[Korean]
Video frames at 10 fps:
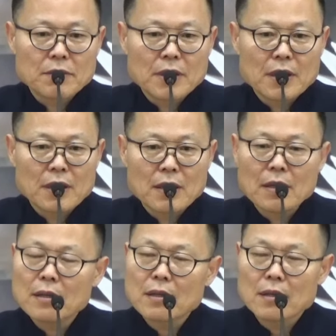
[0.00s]

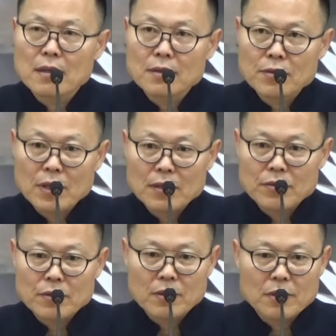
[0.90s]
우리가, 예, 취할
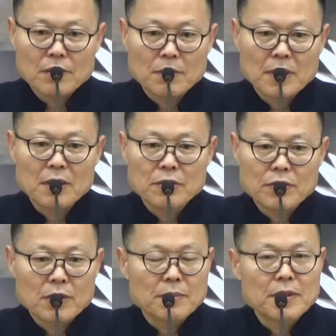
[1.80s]
수 없고 버릴
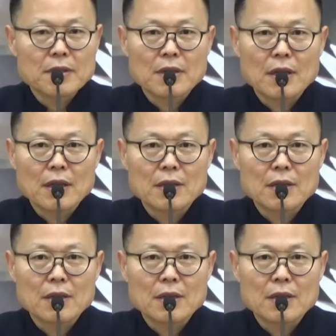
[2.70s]
수 없는데,